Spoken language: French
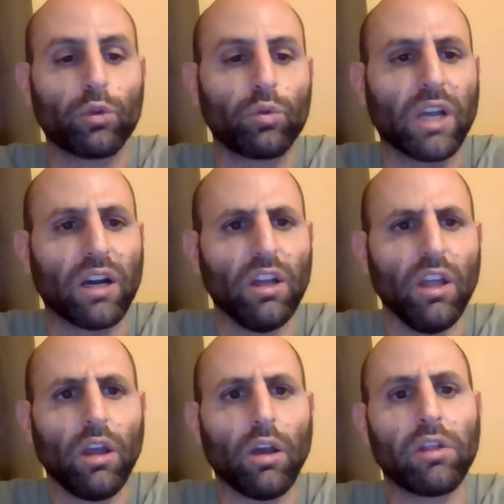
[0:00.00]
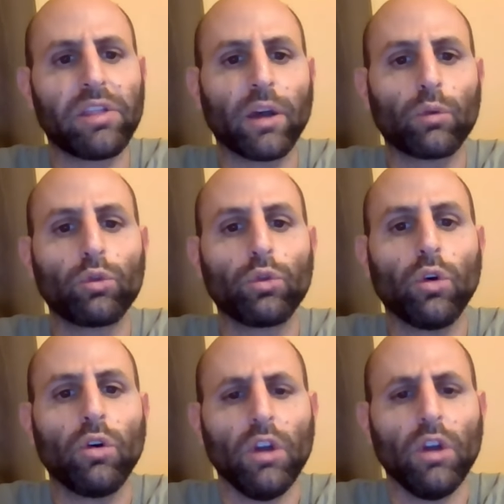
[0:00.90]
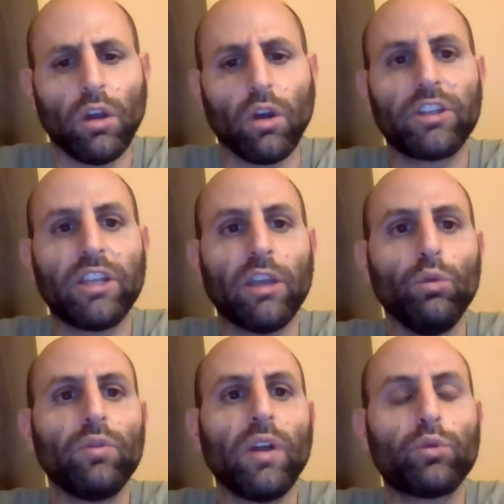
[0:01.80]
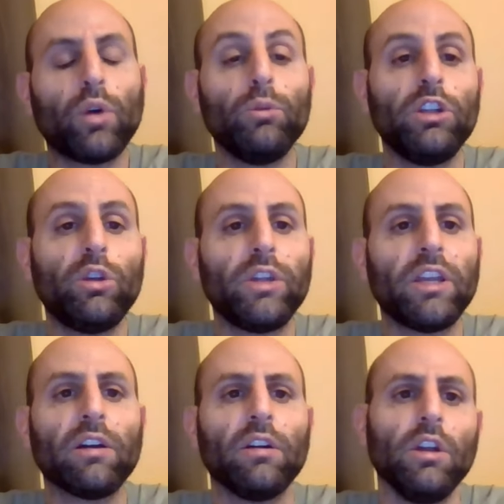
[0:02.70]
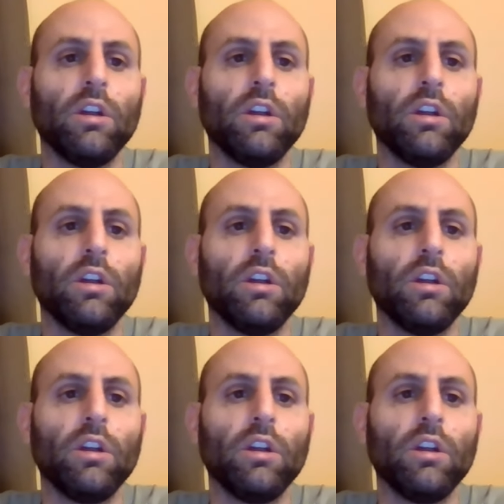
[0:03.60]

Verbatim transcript: En tout cas, euh, c'est un concurrent euh, qui est une nouvelle fois muni de hier.